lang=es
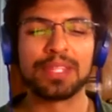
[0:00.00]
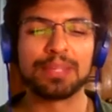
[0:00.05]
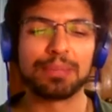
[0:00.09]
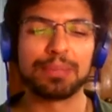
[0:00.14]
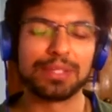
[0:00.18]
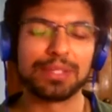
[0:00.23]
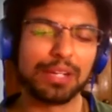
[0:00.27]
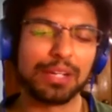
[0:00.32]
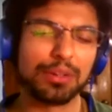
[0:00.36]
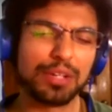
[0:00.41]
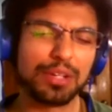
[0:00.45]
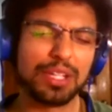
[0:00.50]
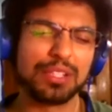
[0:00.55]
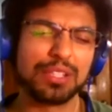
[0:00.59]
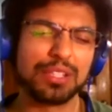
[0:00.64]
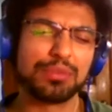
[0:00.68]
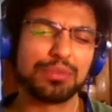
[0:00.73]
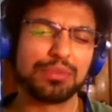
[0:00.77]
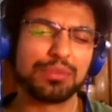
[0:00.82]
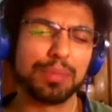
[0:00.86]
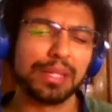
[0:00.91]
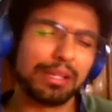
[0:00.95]
pues algo que
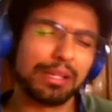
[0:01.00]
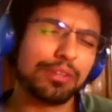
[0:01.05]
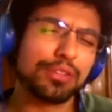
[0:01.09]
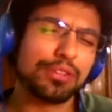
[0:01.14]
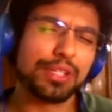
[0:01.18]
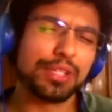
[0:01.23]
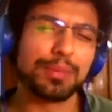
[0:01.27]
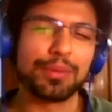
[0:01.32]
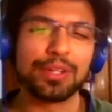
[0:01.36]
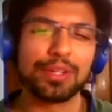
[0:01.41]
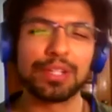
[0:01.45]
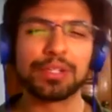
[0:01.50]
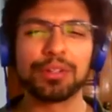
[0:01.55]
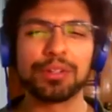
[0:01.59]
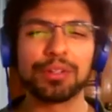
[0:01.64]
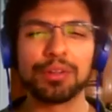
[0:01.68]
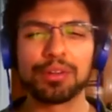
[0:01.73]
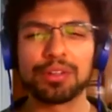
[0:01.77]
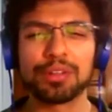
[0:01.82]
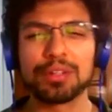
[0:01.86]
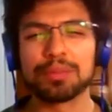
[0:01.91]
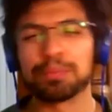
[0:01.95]
es un pantalón de moda y
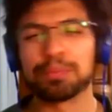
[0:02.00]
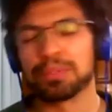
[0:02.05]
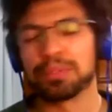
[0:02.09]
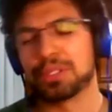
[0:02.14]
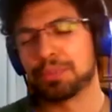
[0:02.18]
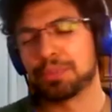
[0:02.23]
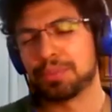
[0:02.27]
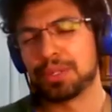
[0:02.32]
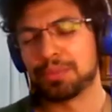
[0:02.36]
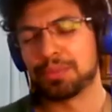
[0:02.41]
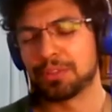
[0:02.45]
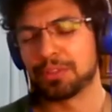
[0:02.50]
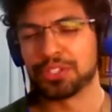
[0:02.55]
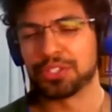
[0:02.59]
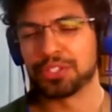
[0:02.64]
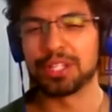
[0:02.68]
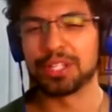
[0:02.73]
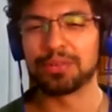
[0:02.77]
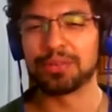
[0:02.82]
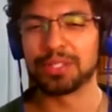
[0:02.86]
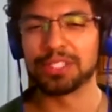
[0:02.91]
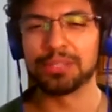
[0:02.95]
todo rollo, pues se pueden
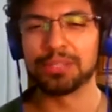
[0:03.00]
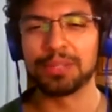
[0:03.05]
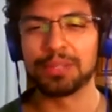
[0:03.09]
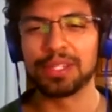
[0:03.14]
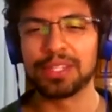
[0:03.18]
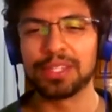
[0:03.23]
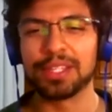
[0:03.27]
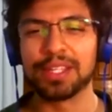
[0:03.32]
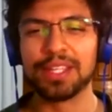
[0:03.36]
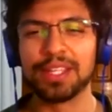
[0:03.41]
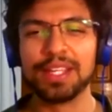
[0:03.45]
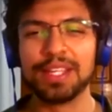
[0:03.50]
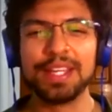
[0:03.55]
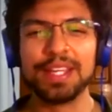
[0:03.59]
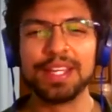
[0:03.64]
conseguir fácilmente.